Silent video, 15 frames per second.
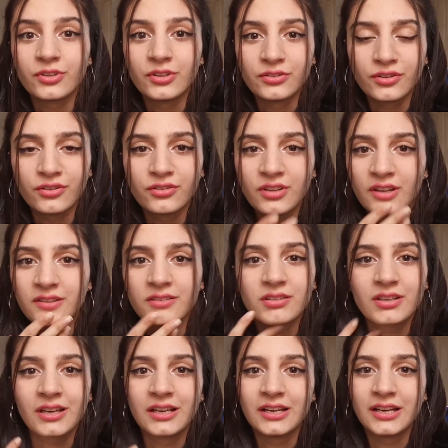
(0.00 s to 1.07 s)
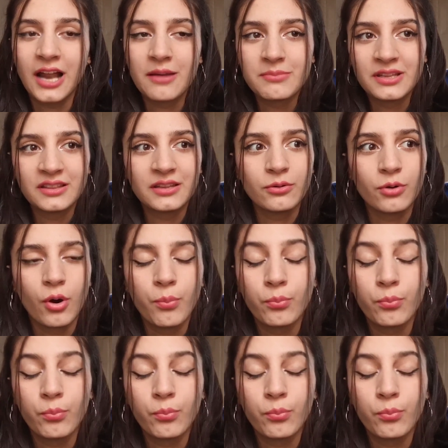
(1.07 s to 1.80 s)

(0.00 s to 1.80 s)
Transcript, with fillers: entonces generalmente vos